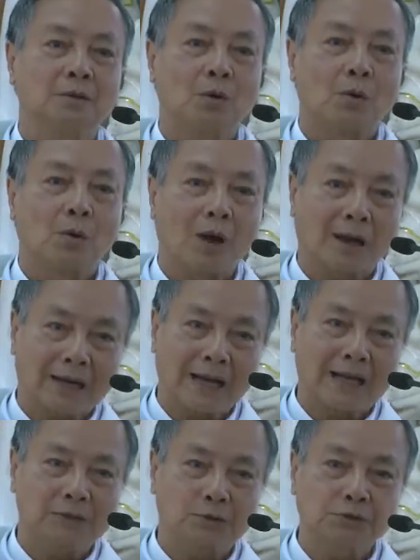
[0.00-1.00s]
hoặc
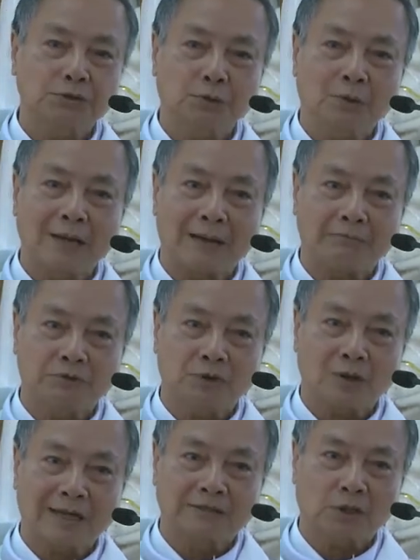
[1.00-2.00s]
là Chúa Giêsu làm
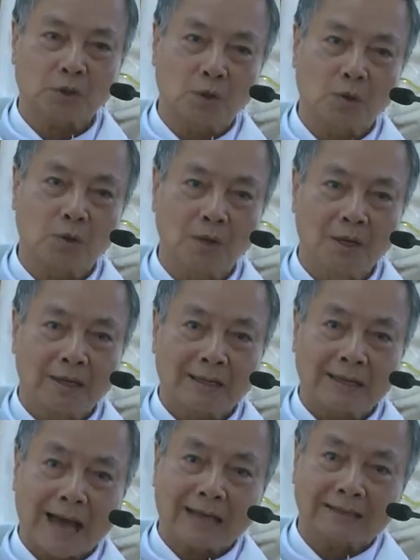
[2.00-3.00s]
cho Lazaro
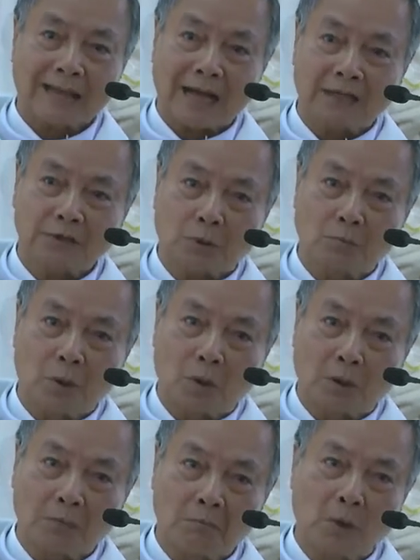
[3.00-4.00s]
đã an táng trong
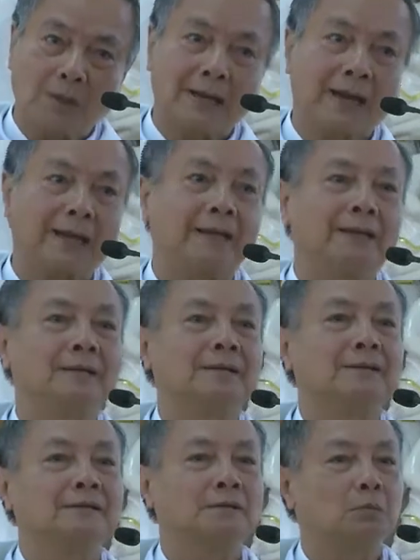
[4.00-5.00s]
mồ được 4 ngày
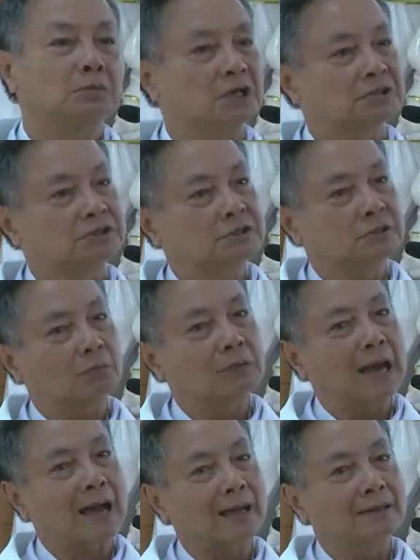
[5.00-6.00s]
cũng được sống
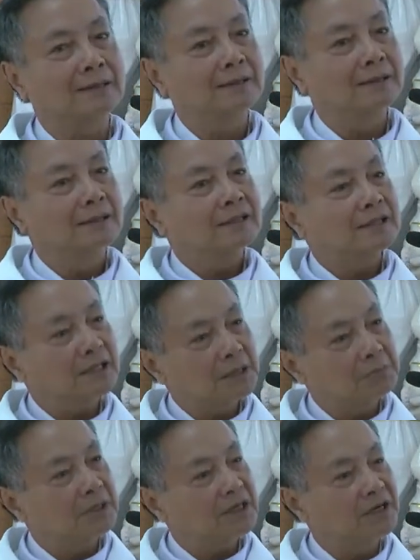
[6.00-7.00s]
lại. Thế
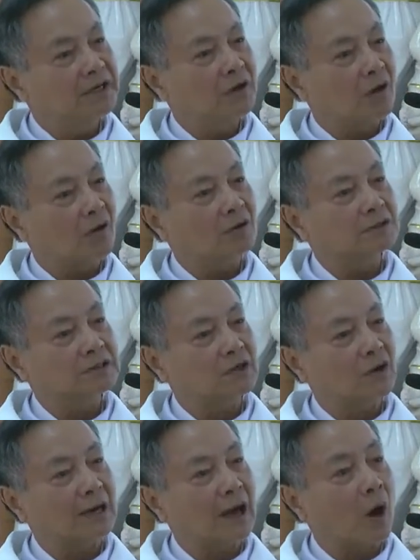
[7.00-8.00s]
nhưng mà những người đó chỉ
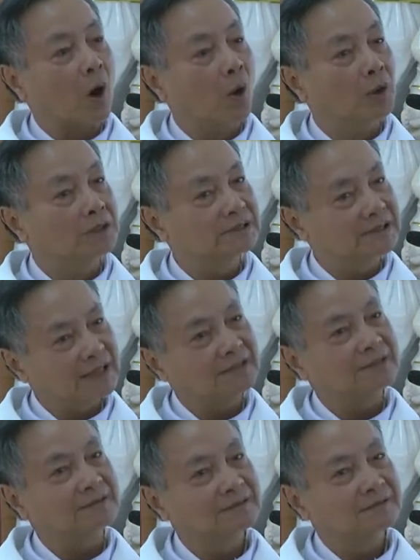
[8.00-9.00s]
gọi là hồi sinh,
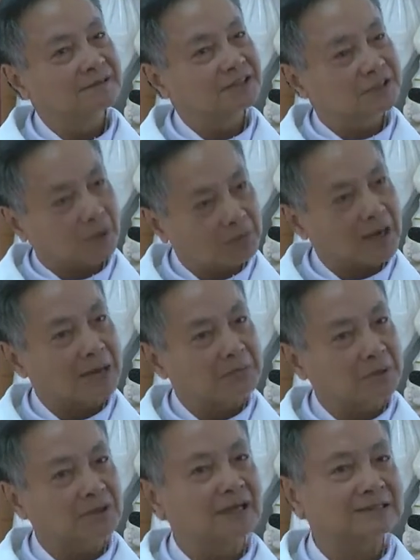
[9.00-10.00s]
sống lại
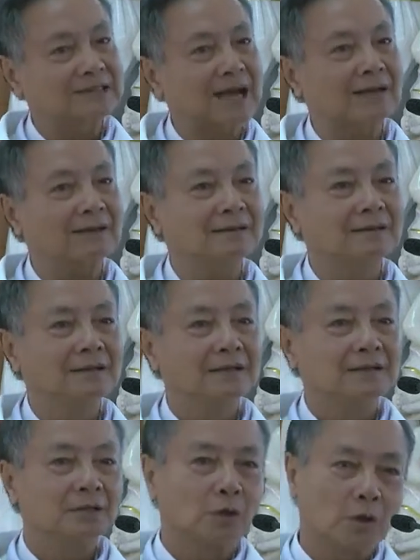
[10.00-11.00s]
một thời gian
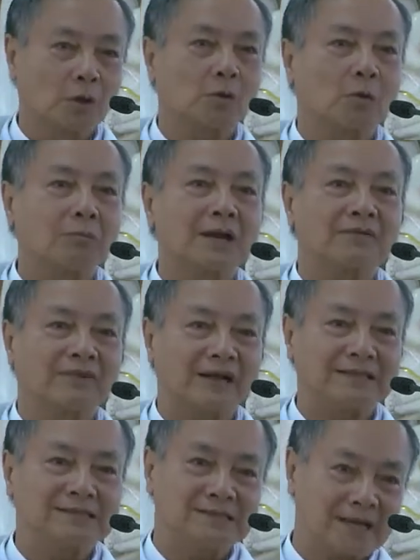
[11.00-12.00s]
rồi rồi cũng là phải
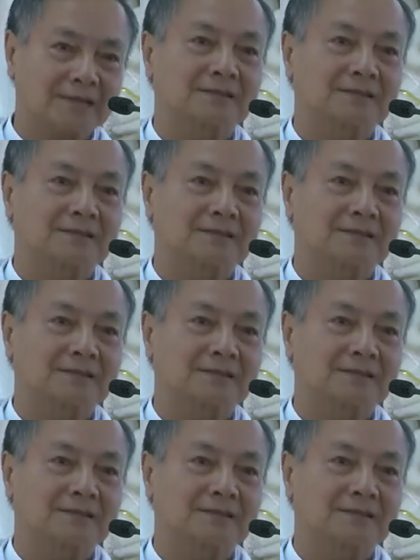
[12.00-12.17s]
chết.